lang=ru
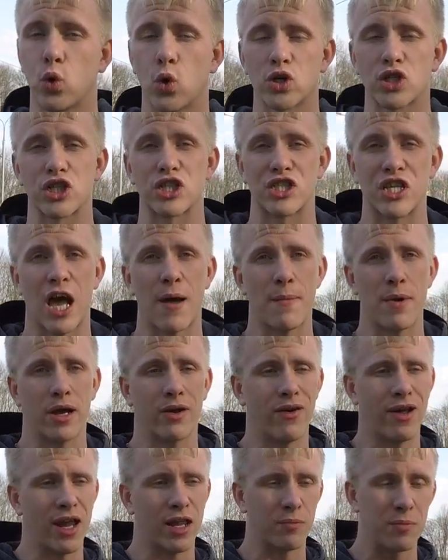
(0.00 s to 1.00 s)
То же
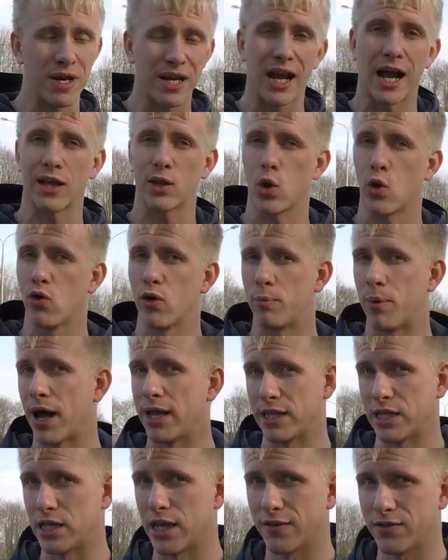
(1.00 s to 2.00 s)
самое говорят, мы готовы
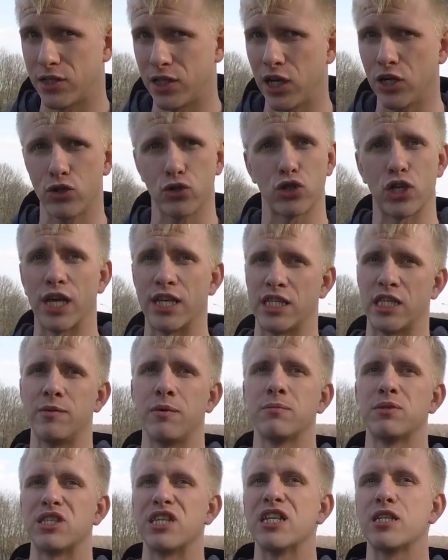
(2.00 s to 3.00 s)
пойти на встречу,
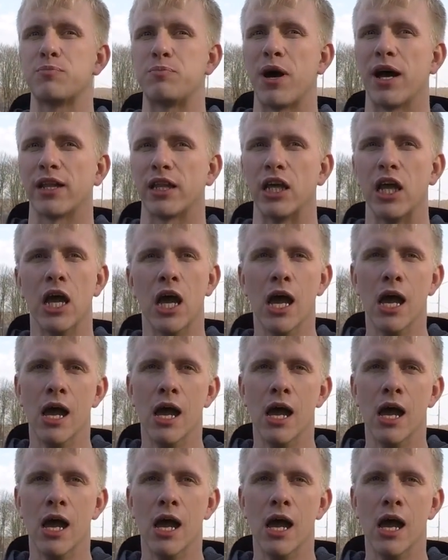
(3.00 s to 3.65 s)
заснимем CX-5.